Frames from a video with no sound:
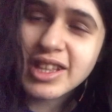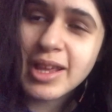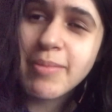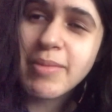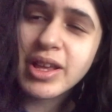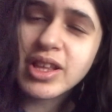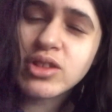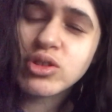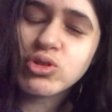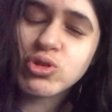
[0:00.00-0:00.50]

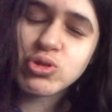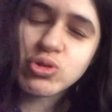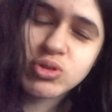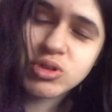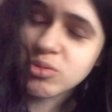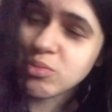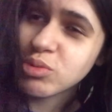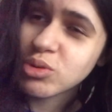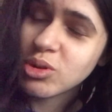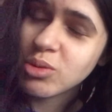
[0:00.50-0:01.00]
demeyin.
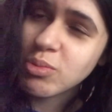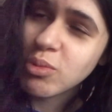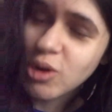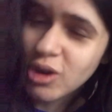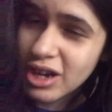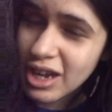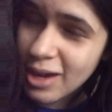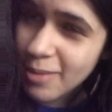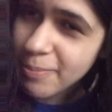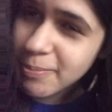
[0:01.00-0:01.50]
Çünkü bugün
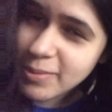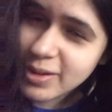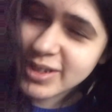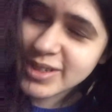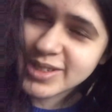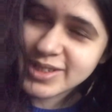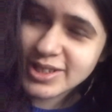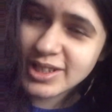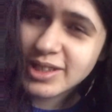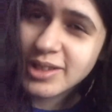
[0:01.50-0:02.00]
böyle yapmak
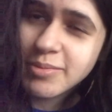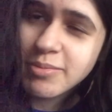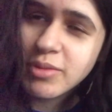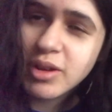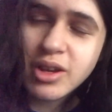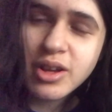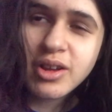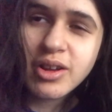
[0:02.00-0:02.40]
istedim.